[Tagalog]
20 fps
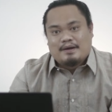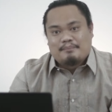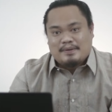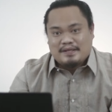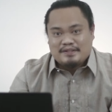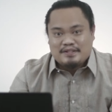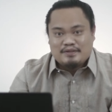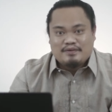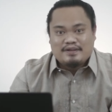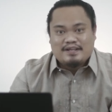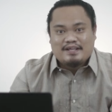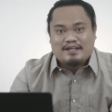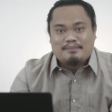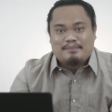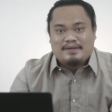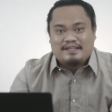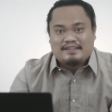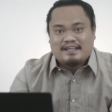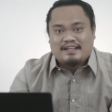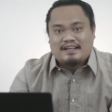Pwede nyo rin
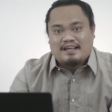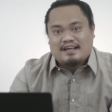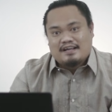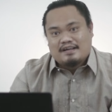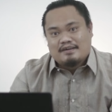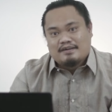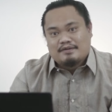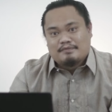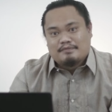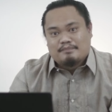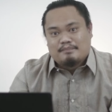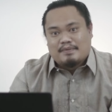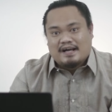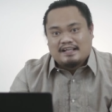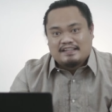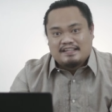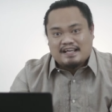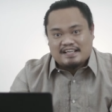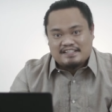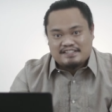gamitin ang mga
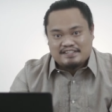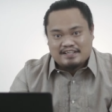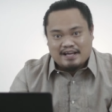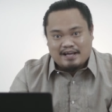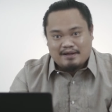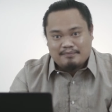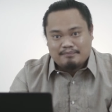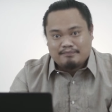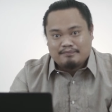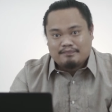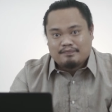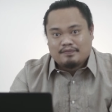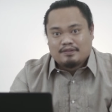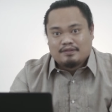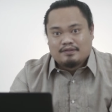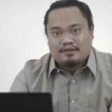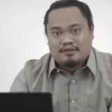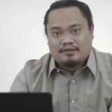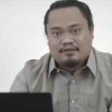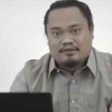dashcam
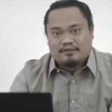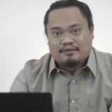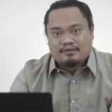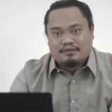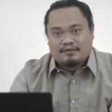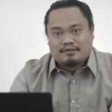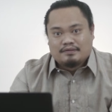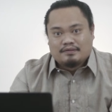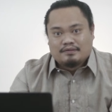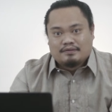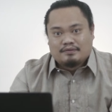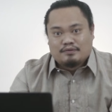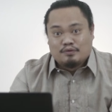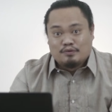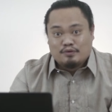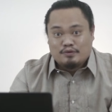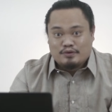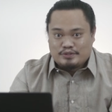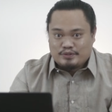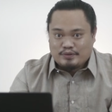
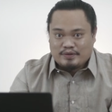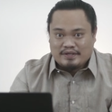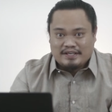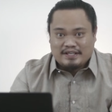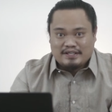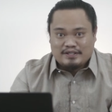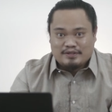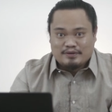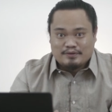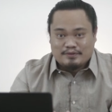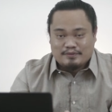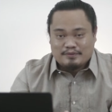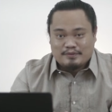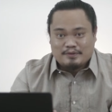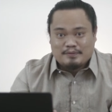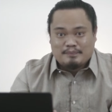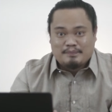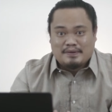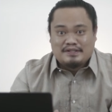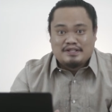kung gustuhin ninyo.
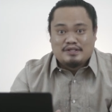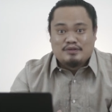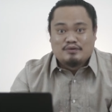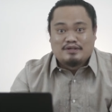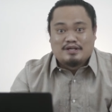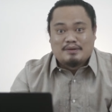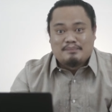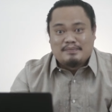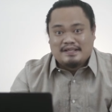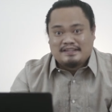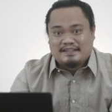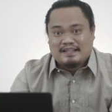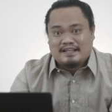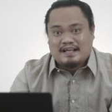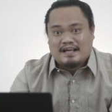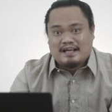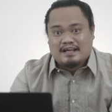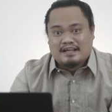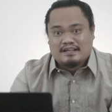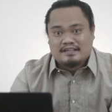Pwede nyo gamitin
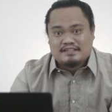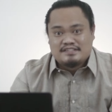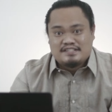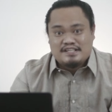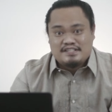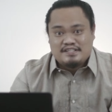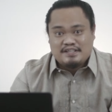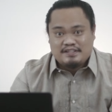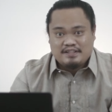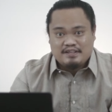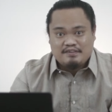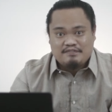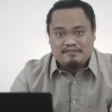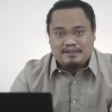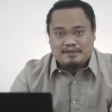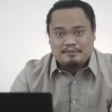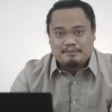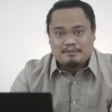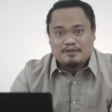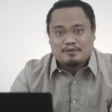ang
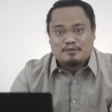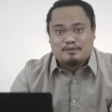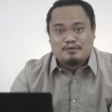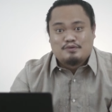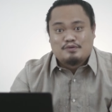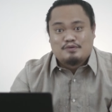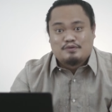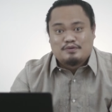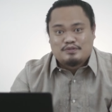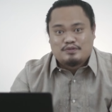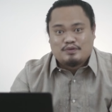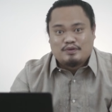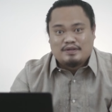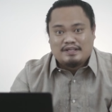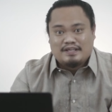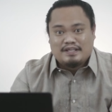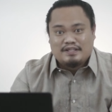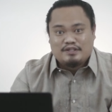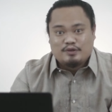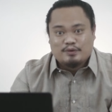CCTV kung gustuhin
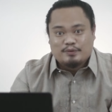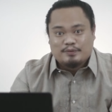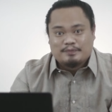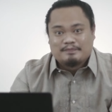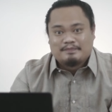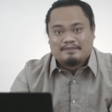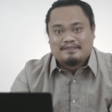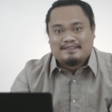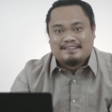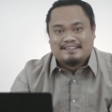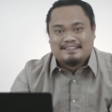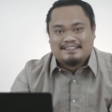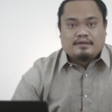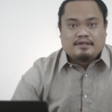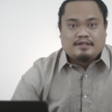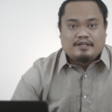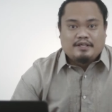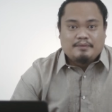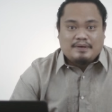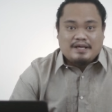ninyo.
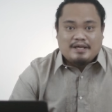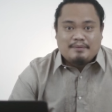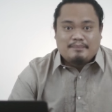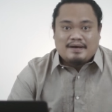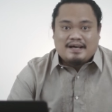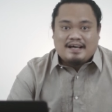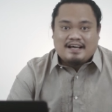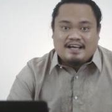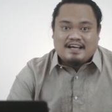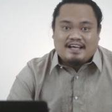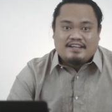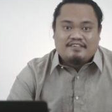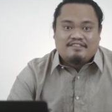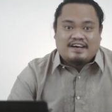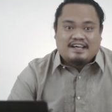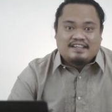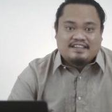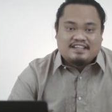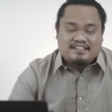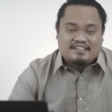Iba-iba ang
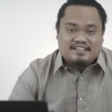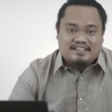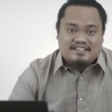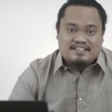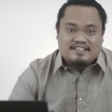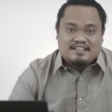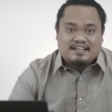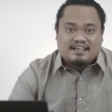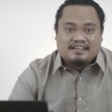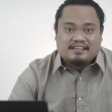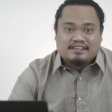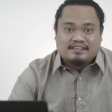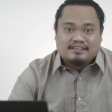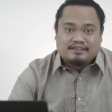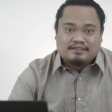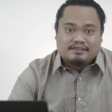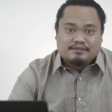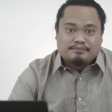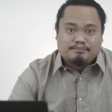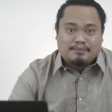advantages ng
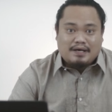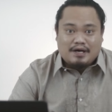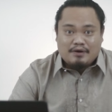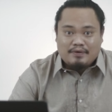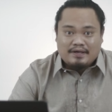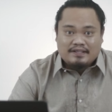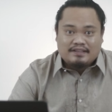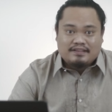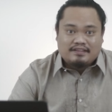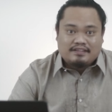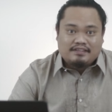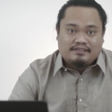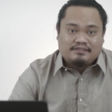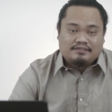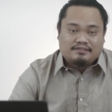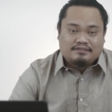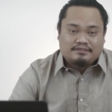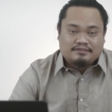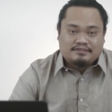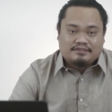bawat
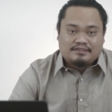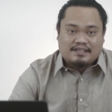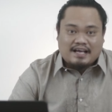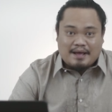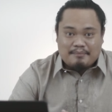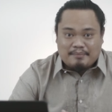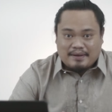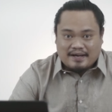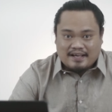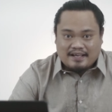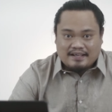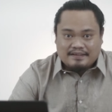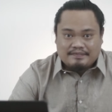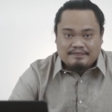camera.